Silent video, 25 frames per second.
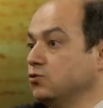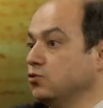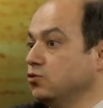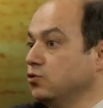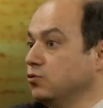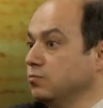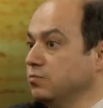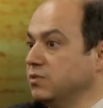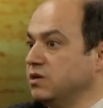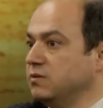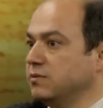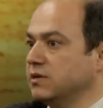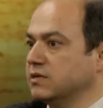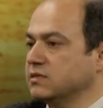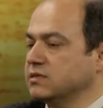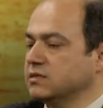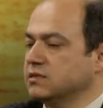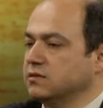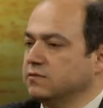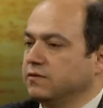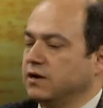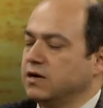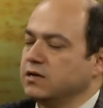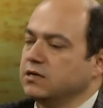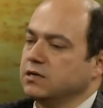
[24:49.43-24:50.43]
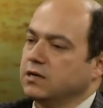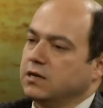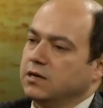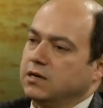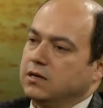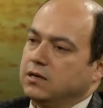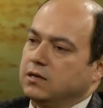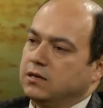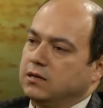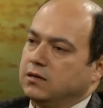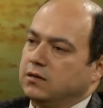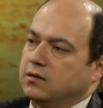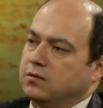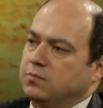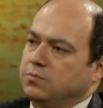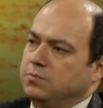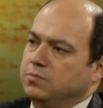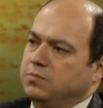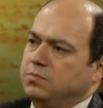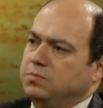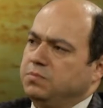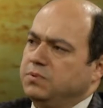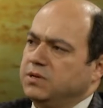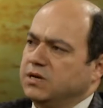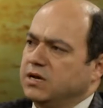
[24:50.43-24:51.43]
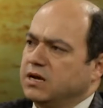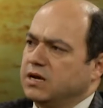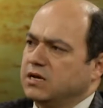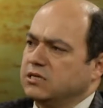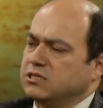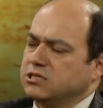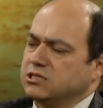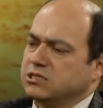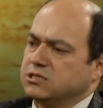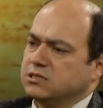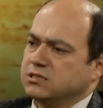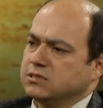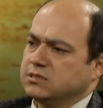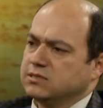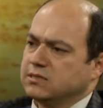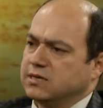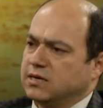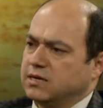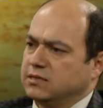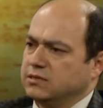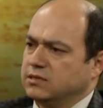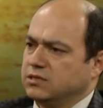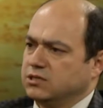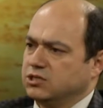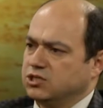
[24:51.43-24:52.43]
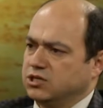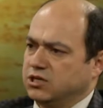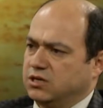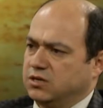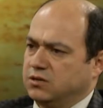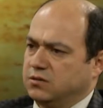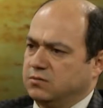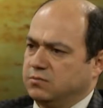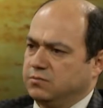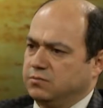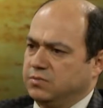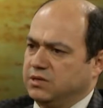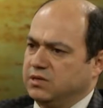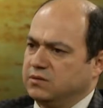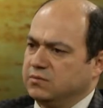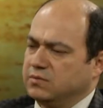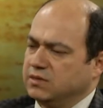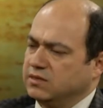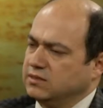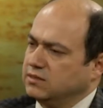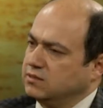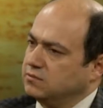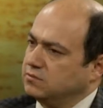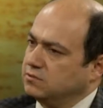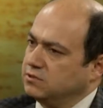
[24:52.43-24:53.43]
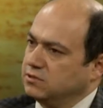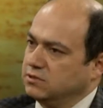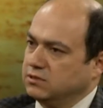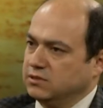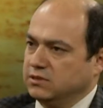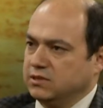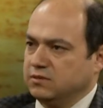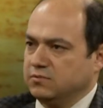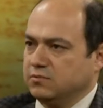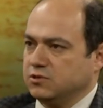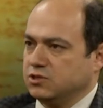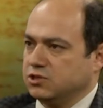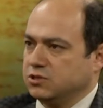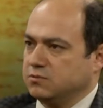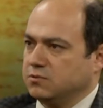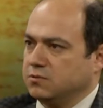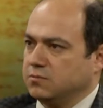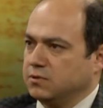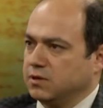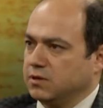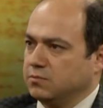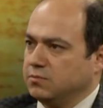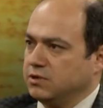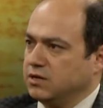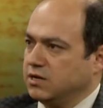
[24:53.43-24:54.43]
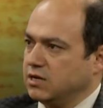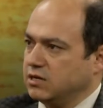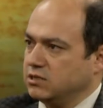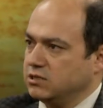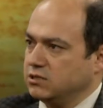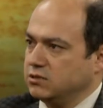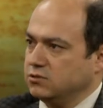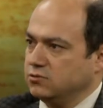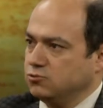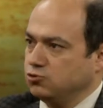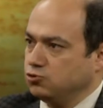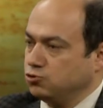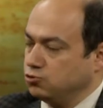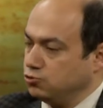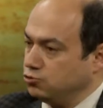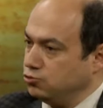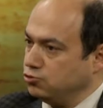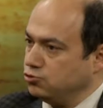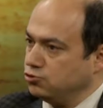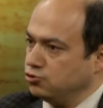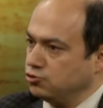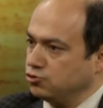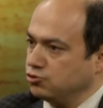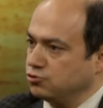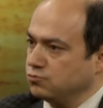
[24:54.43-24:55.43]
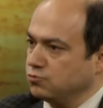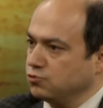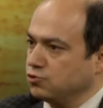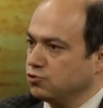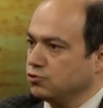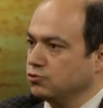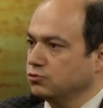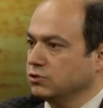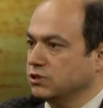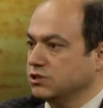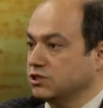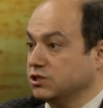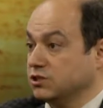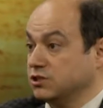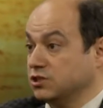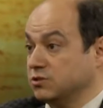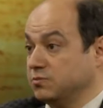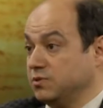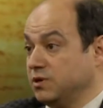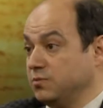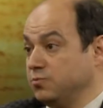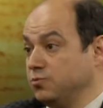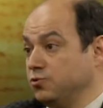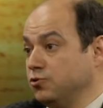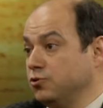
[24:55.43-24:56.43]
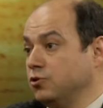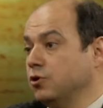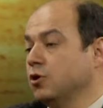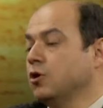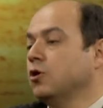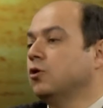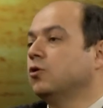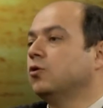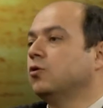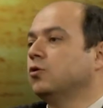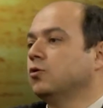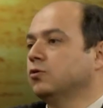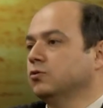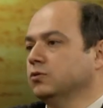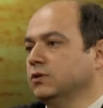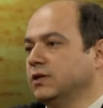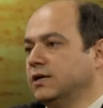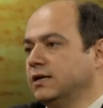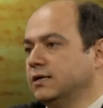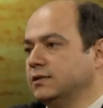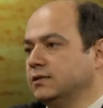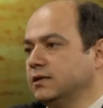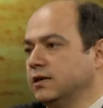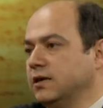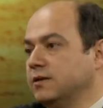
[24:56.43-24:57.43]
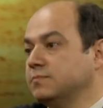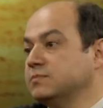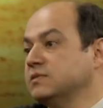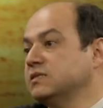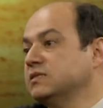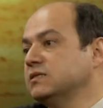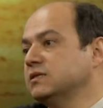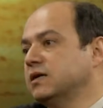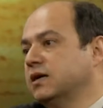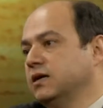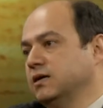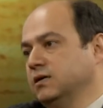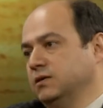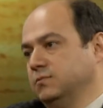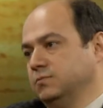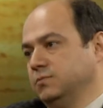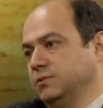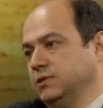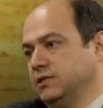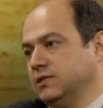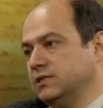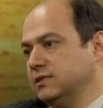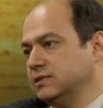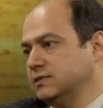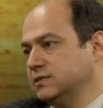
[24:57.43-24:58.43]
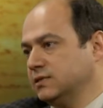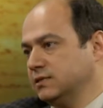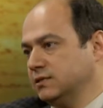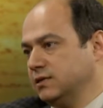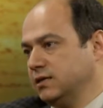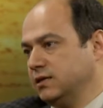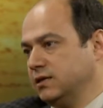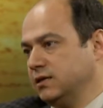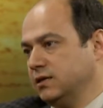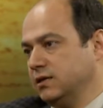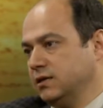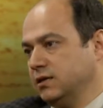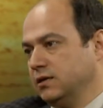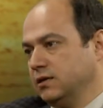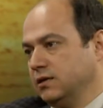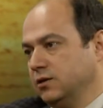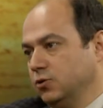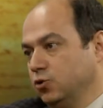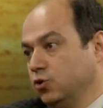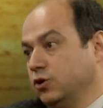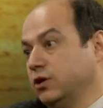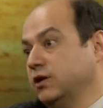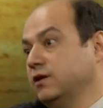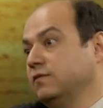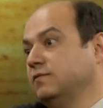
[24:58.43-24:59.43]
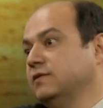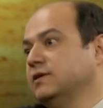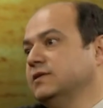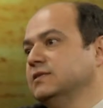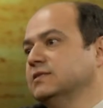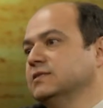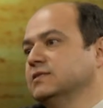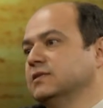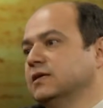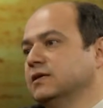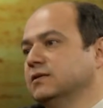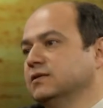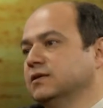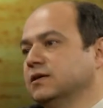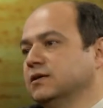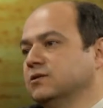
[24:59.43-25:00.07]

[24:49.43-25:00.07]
yoğun bir baskı var. birkaç sadece bilim adamı demeyeceğim ama birkaç düşünür bu konuda çalışma yapıyor. Onlar da hepsi rahip. Kilisede görevli Hı-hı. insanlar.